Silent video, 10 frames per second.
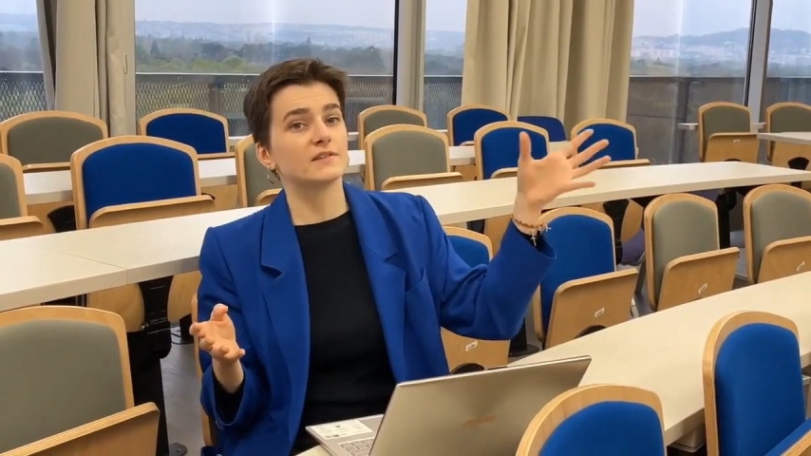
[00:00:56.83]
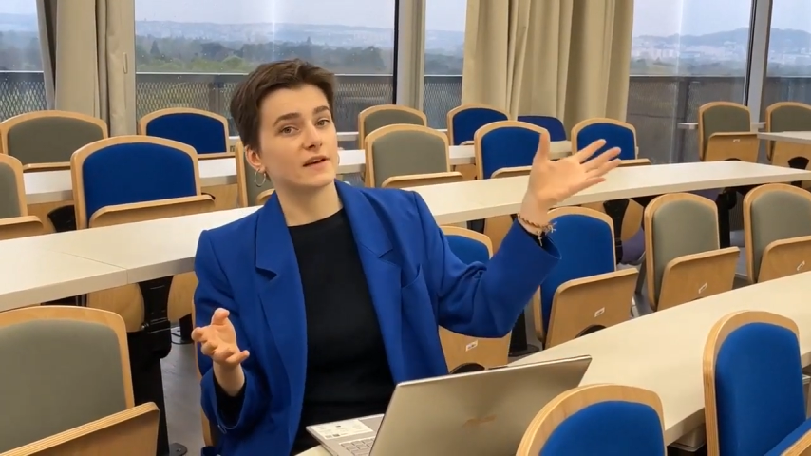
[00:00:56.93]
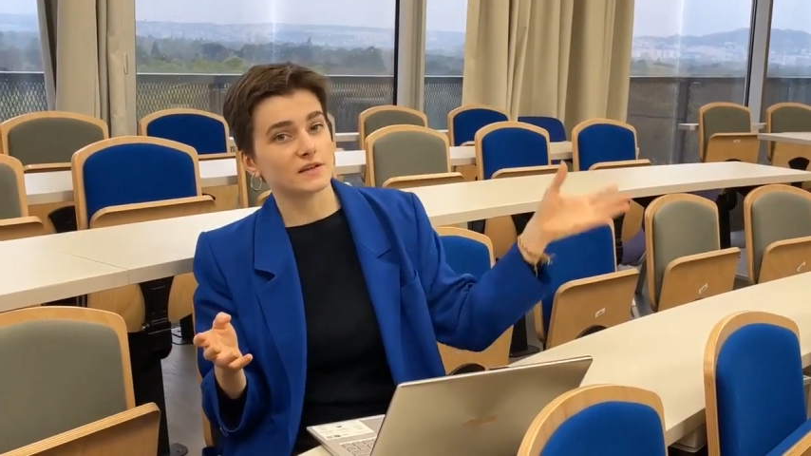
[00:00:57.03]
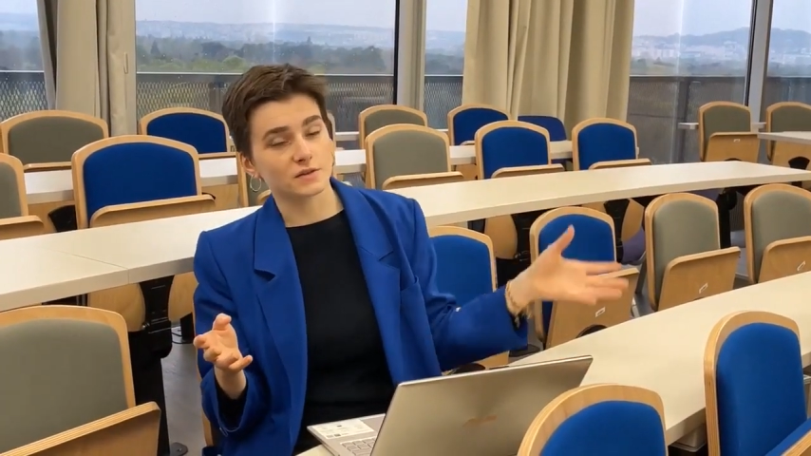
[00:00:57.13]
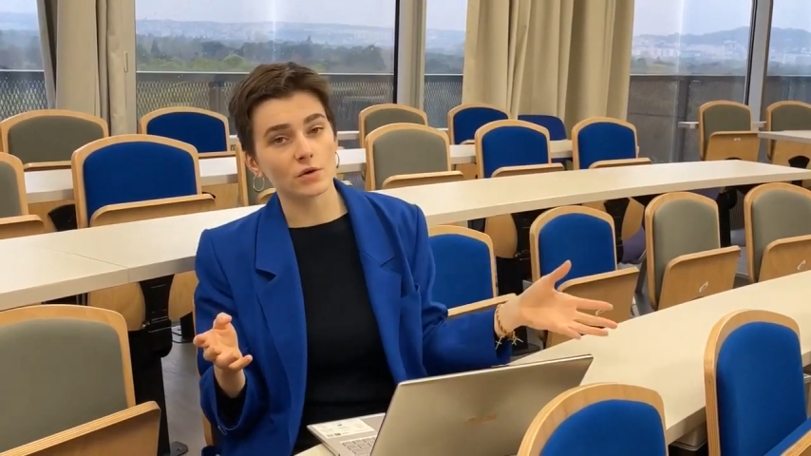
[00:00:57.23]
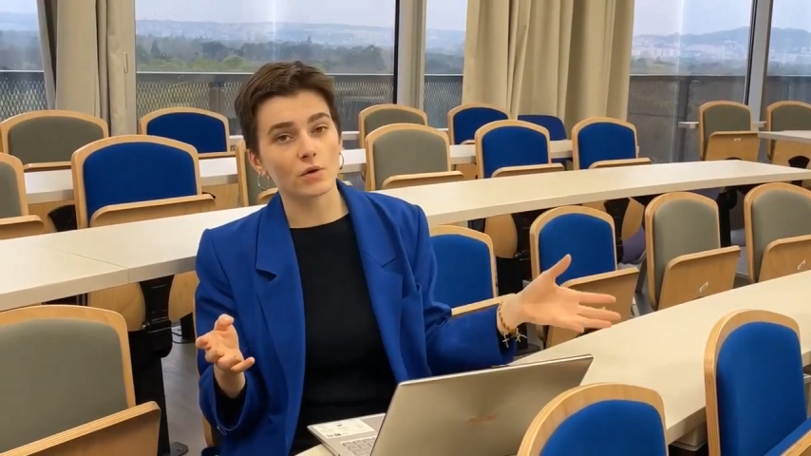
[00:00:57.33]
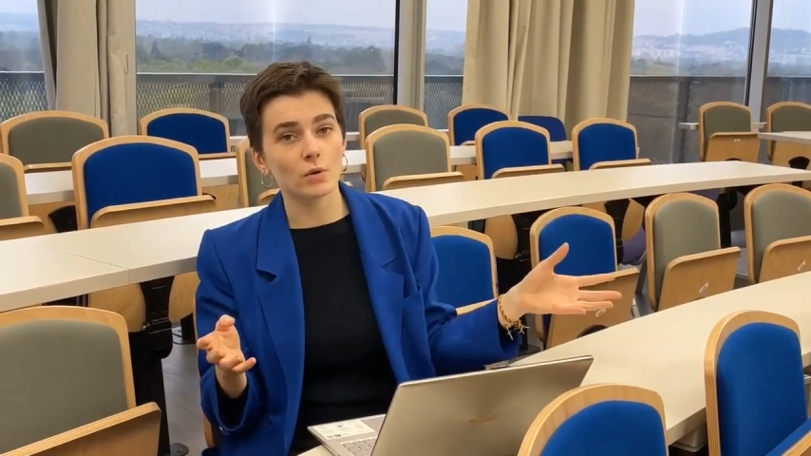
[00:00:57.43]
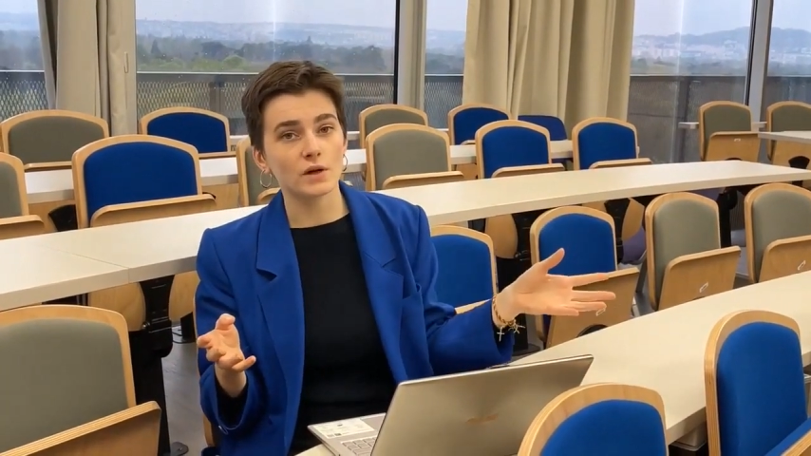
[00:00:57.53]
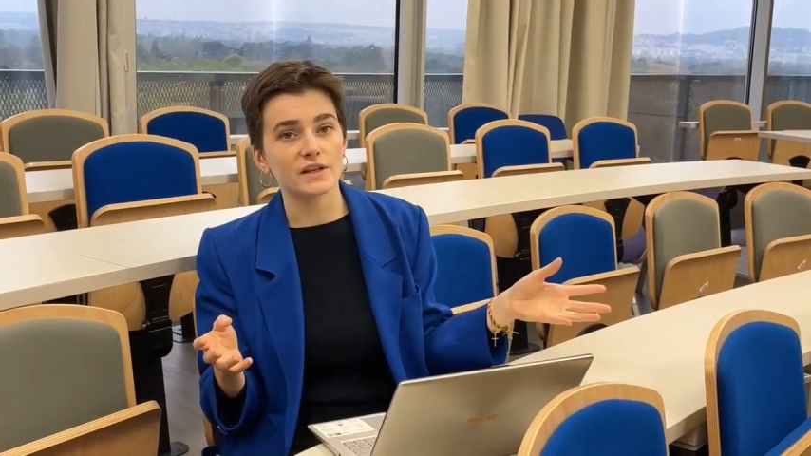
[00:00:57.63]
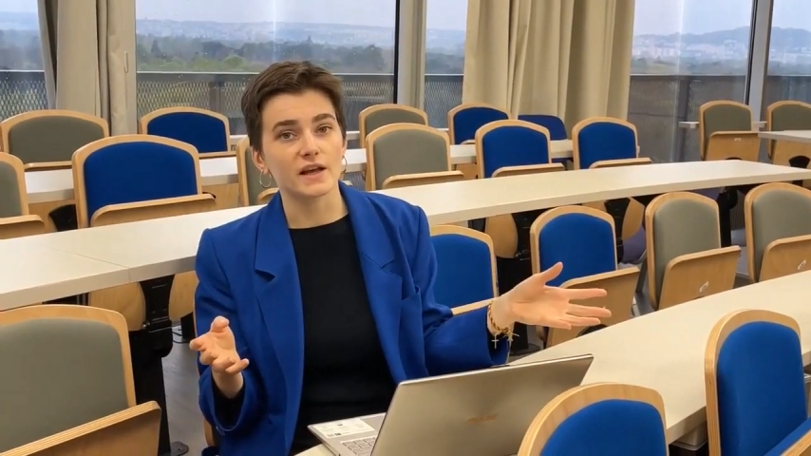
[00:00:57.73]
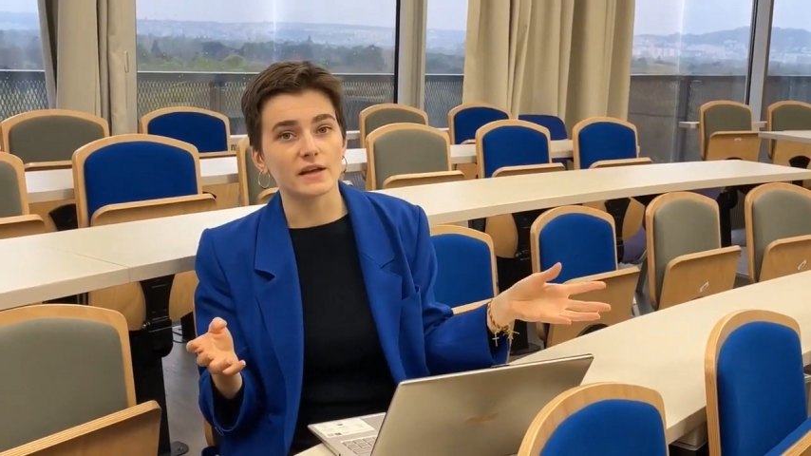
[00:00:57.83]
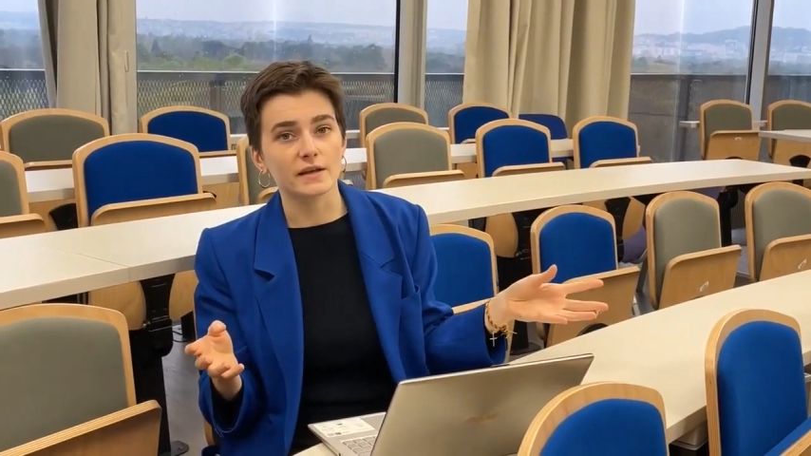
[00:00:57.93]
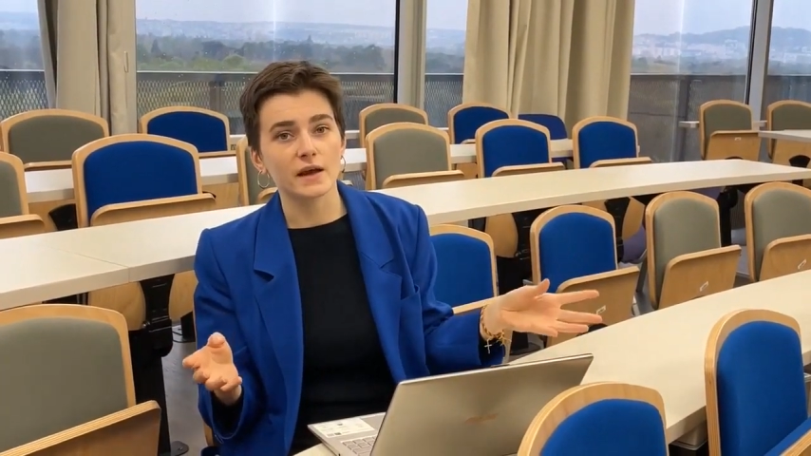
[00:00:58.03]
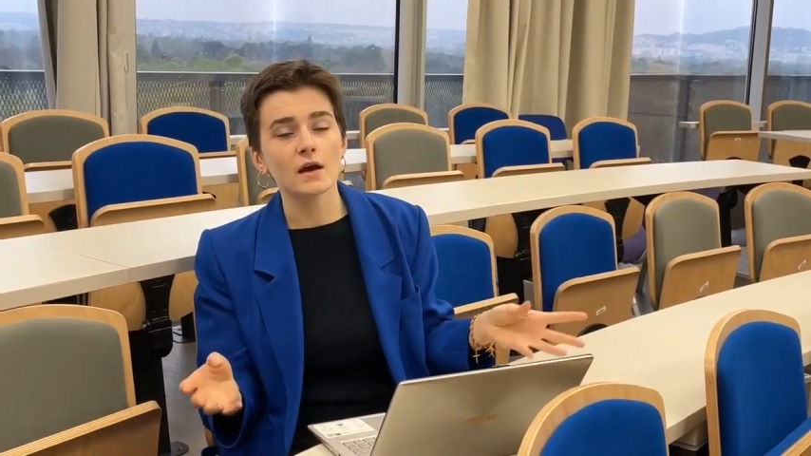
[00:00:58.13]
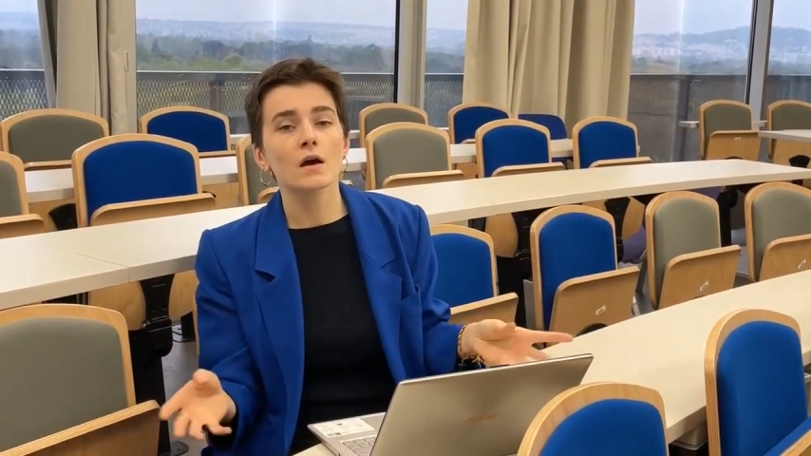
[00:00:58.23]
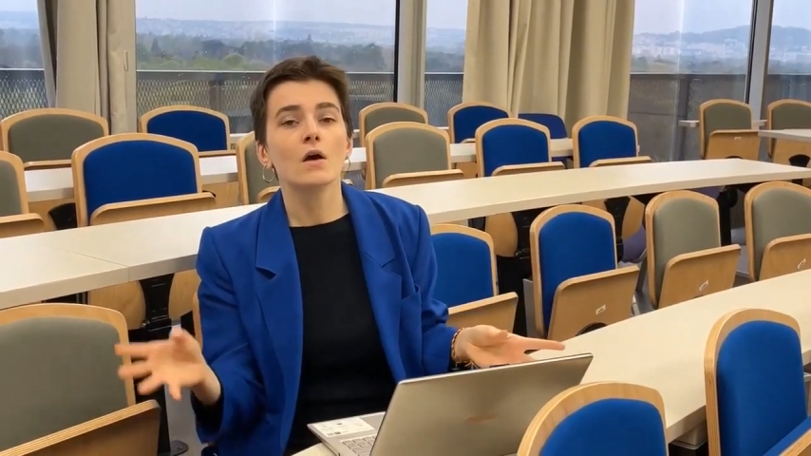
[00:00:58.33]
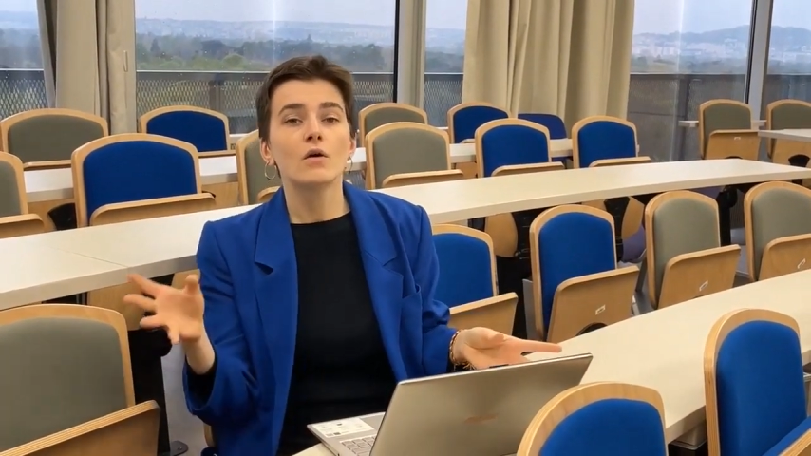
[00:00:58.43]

valait 100 euros l'année dernière